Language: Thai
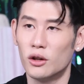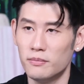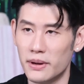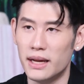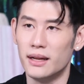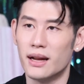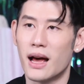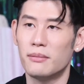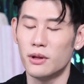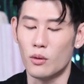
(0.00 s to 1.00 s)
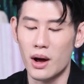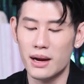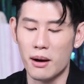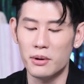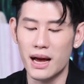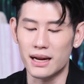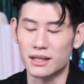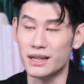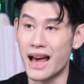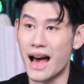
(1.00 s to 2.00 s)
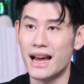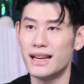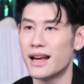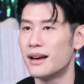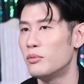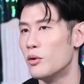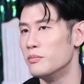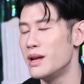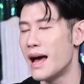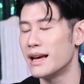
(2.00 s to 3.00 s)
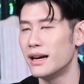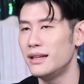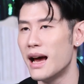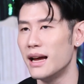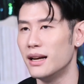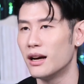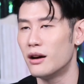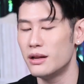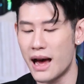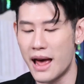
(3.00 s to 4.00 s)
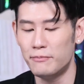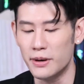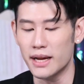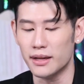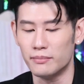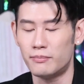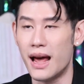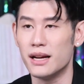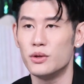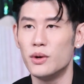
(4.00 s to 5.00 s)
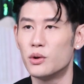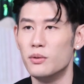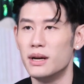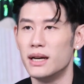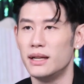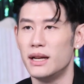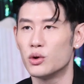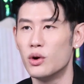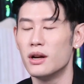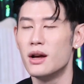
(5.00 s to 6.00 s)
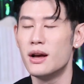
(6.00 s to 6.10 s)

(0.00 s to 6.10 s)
ต้นปีนะครับแต่ว่าดาวพฤหัสจะย้ายนะครับผมย้ายครั้งใหญ่แล้วก็ย้ายเปลี่ยนแปลงชีวิตคุณไปเลยในช่วง